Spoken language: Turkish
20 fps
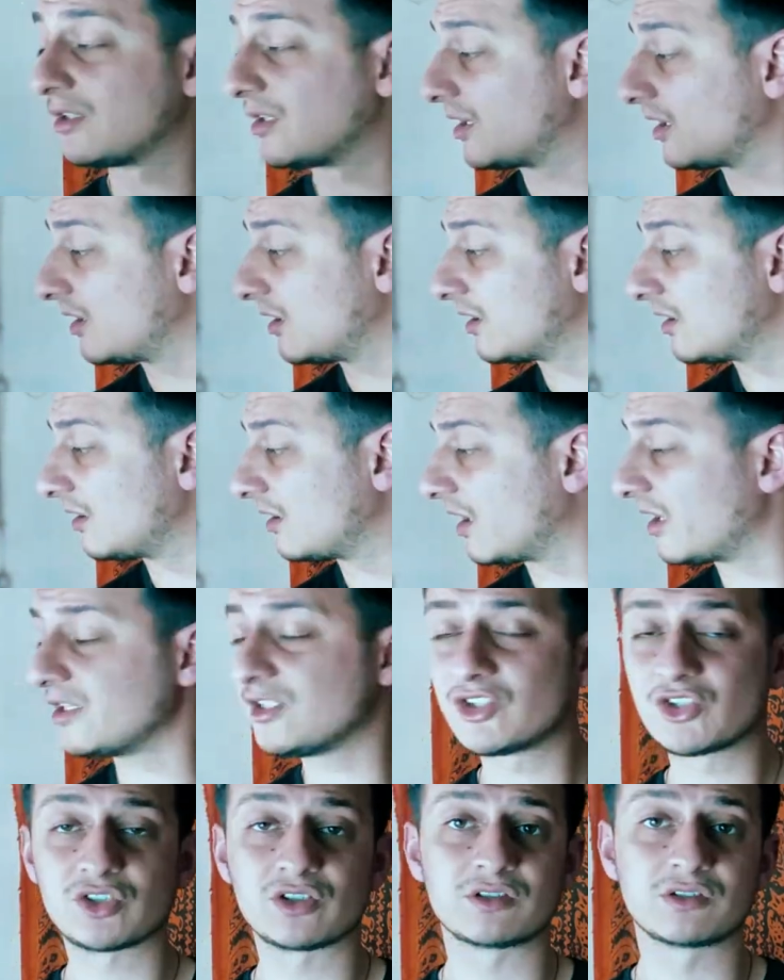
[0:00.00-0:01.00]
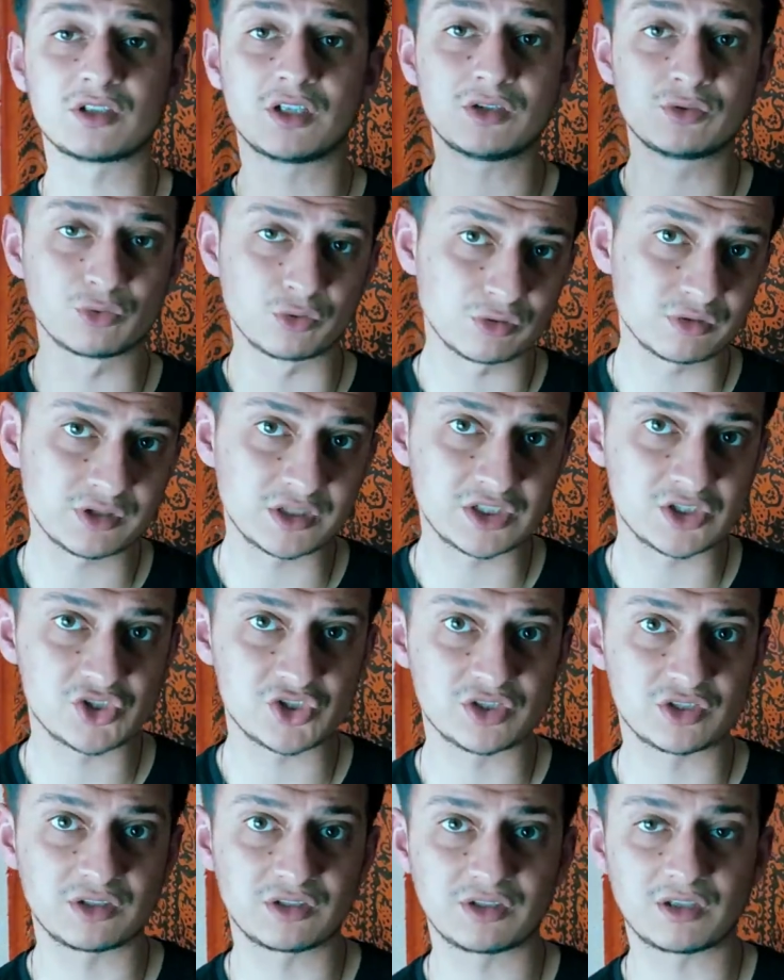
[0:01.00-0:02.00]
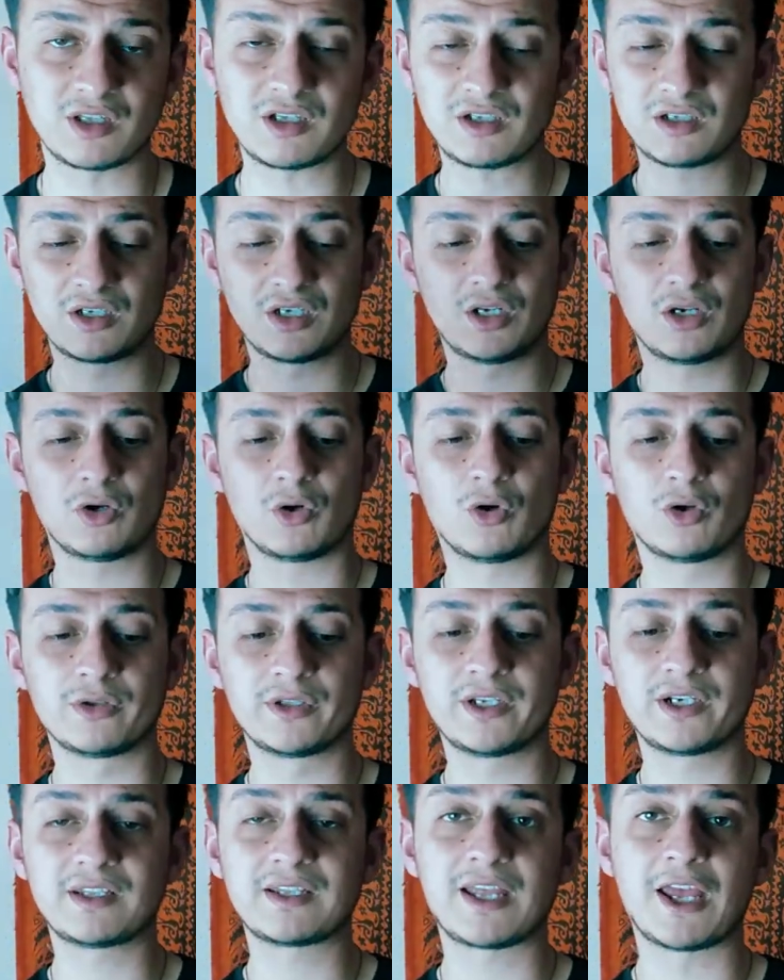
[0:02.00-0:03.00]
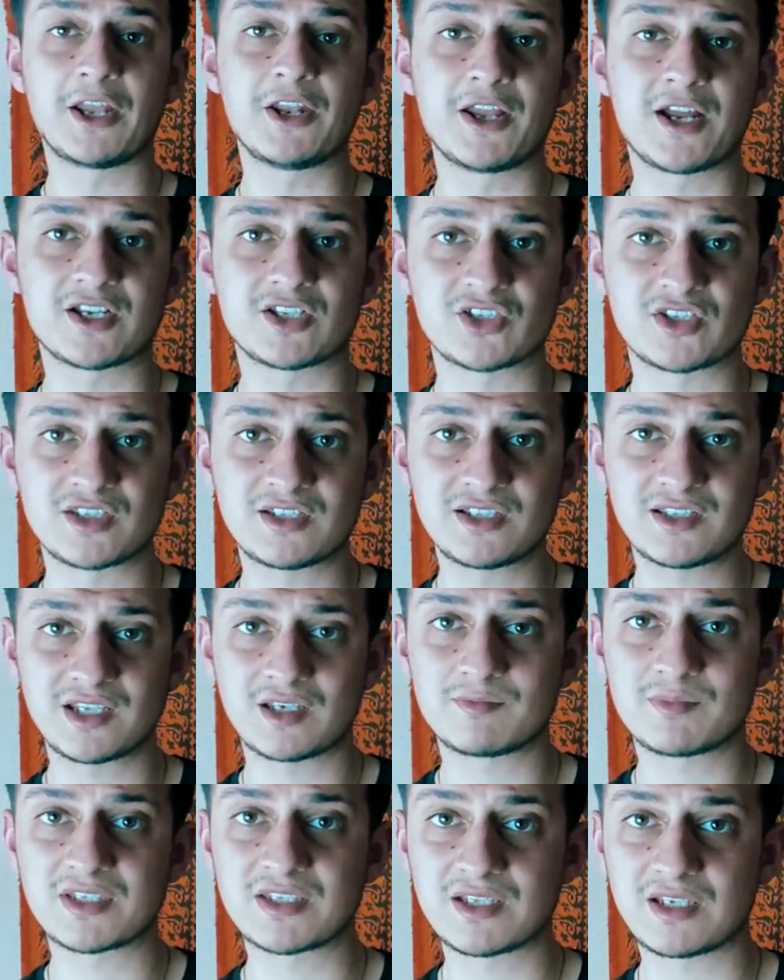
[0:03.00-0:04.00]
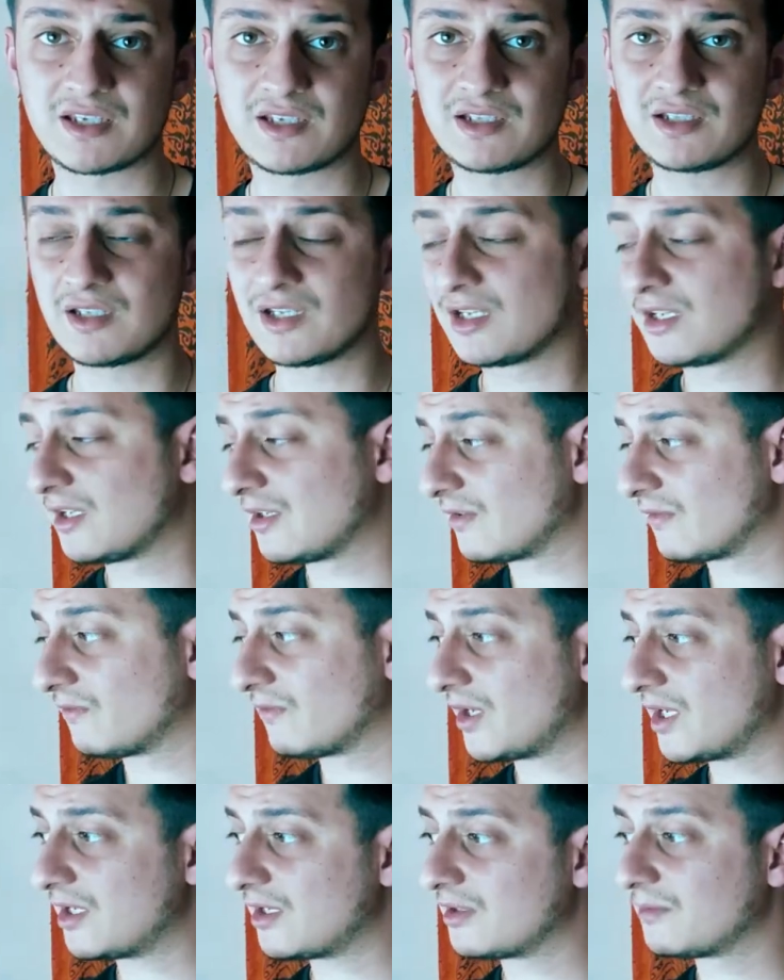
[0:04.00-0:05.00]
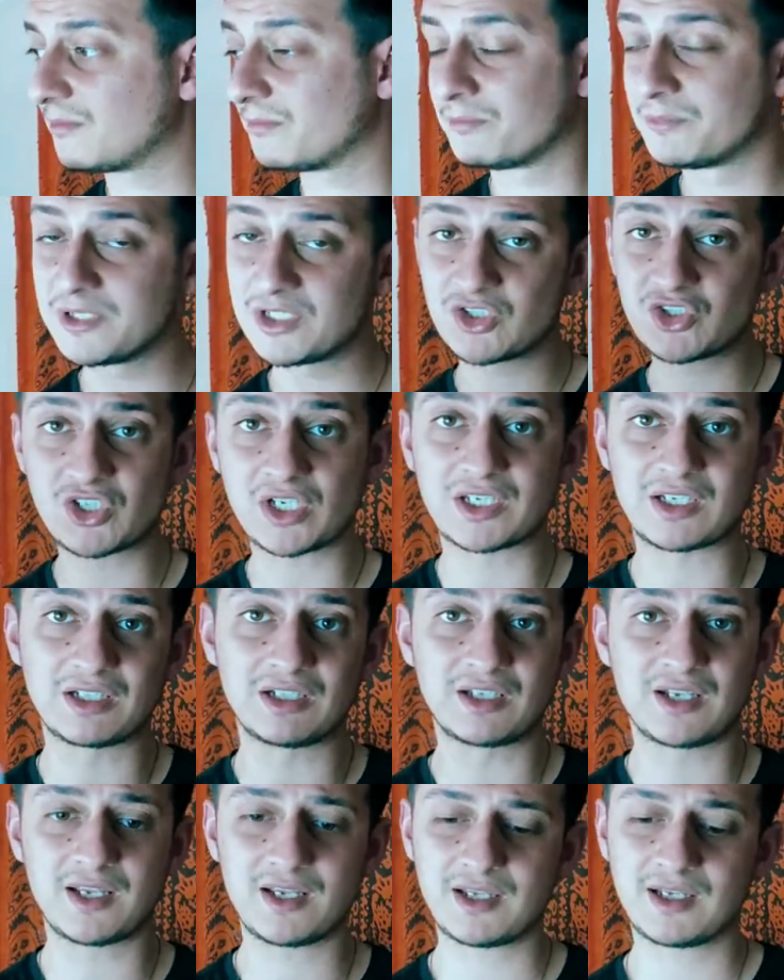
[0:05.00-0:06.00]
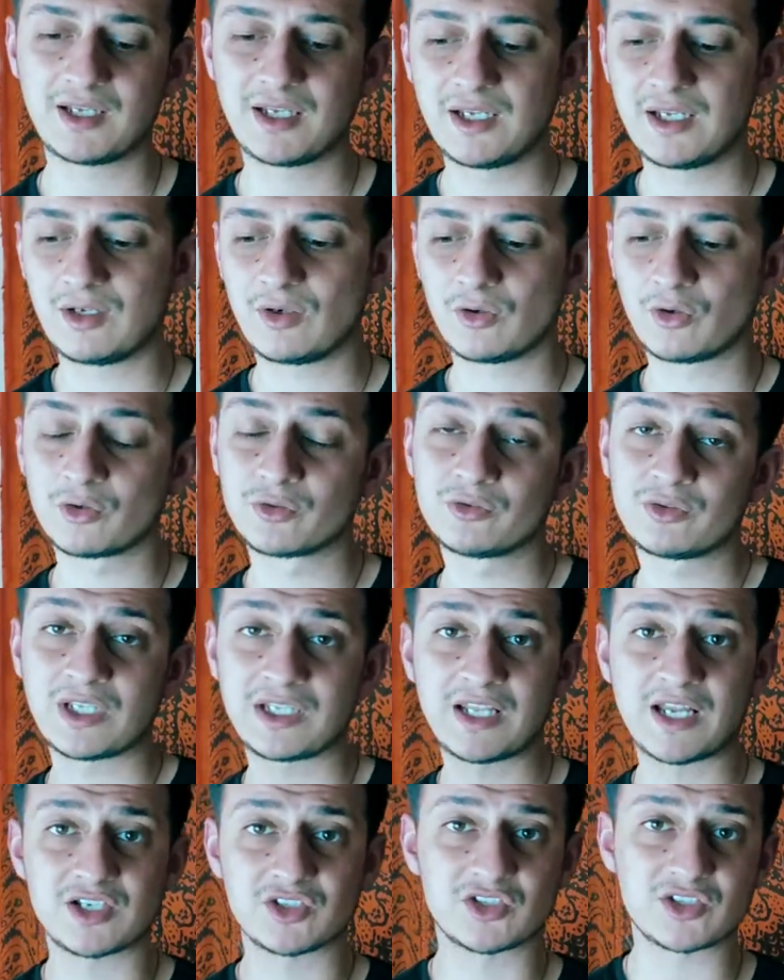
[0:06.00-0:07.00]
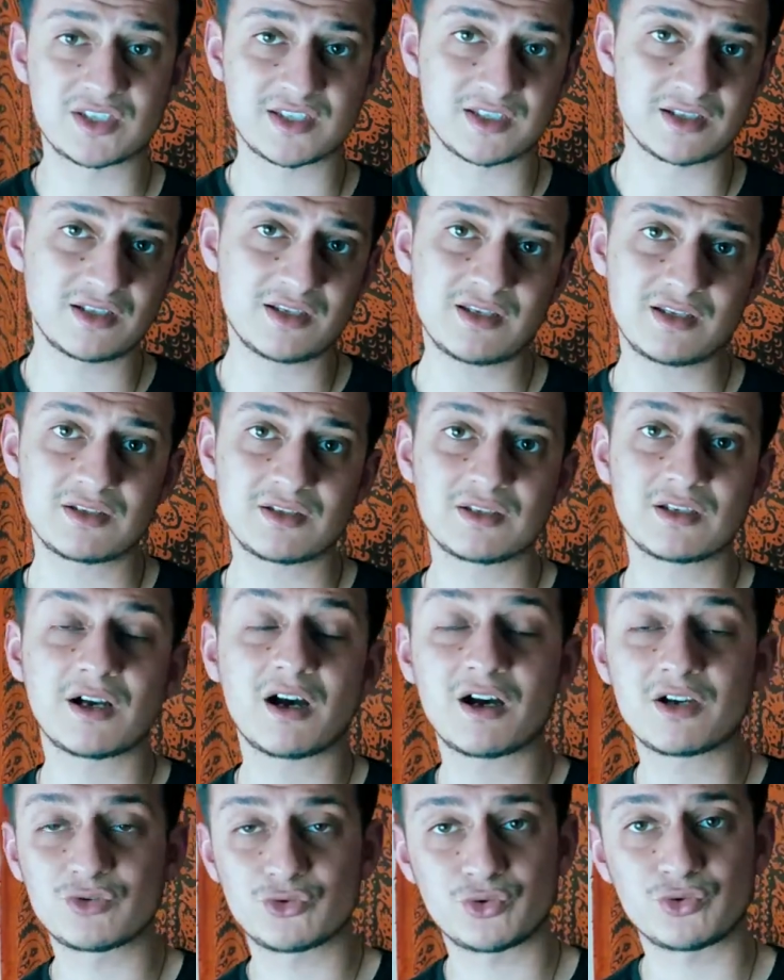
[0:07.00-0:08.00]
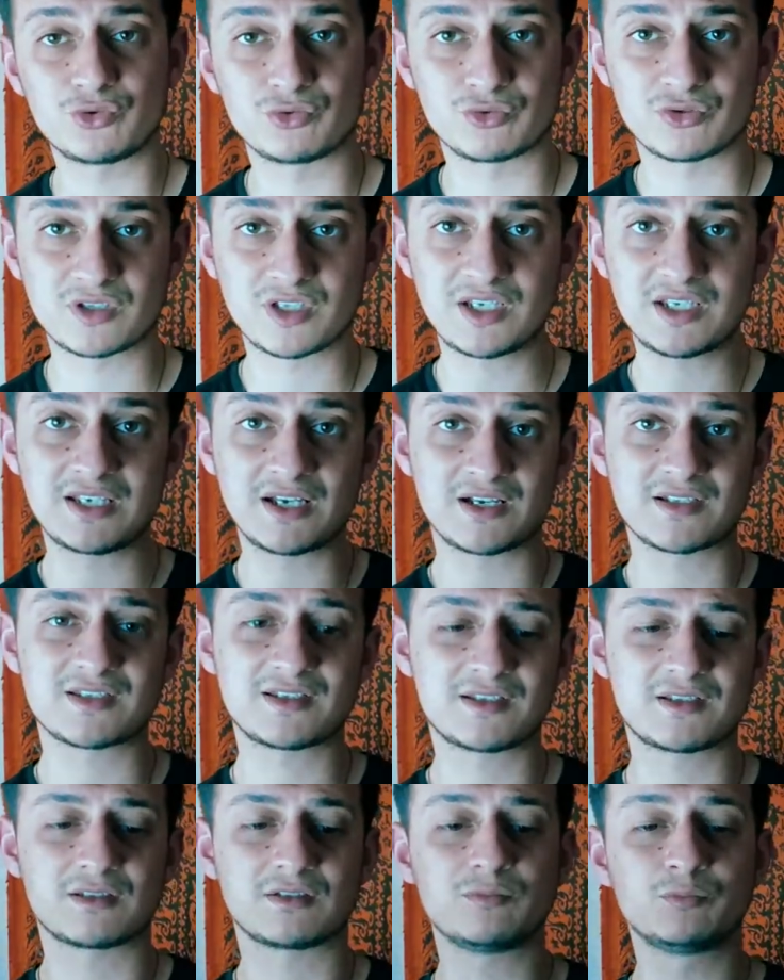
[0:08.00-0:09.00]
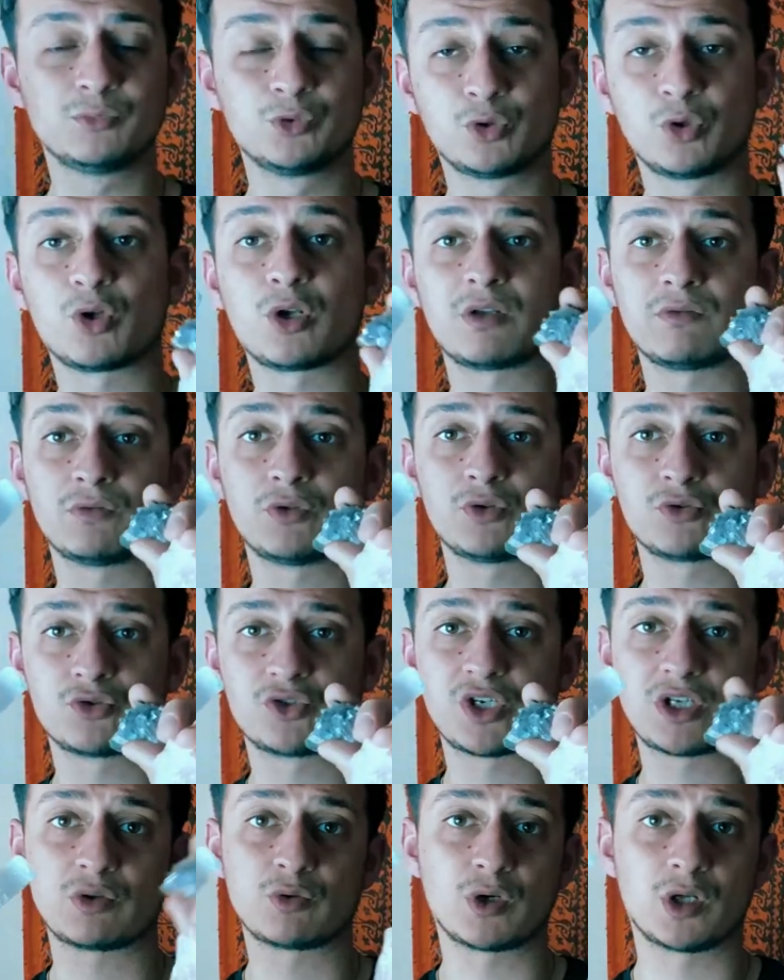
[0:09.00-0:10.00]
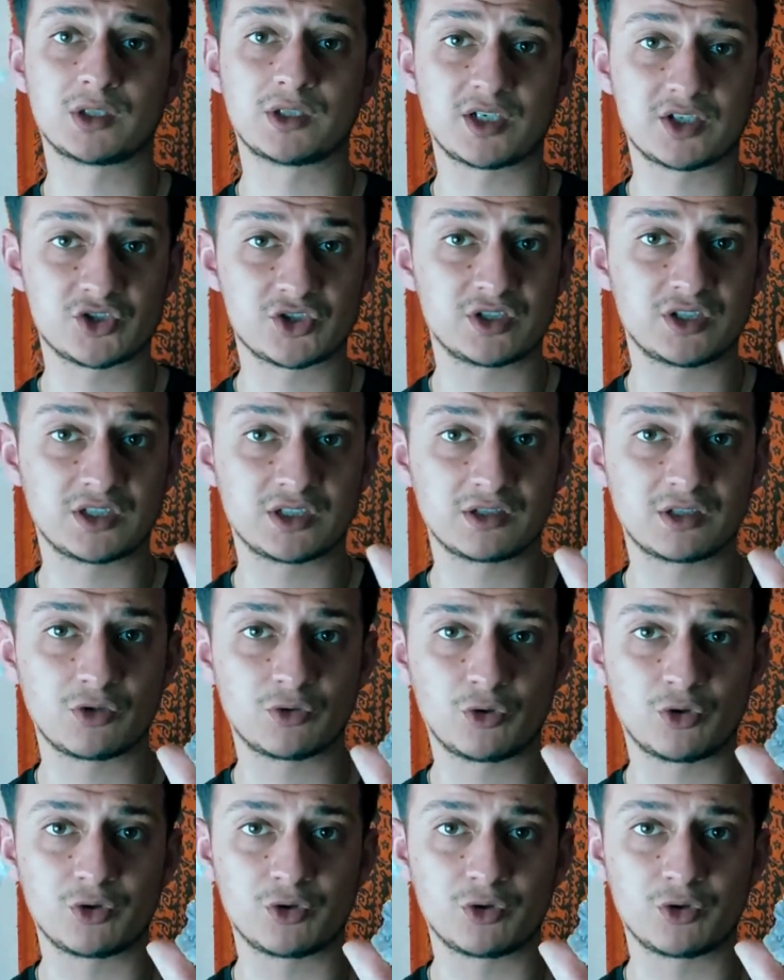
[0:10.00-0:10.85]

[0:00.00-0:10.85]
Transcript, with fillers: E, ay ışığında, dolunay ışığında onların da enerjisini temizleyin ve bir şekilde onun enerjisini ay suyunuza yansıtın. Bu görev görecek doğal taşları yanına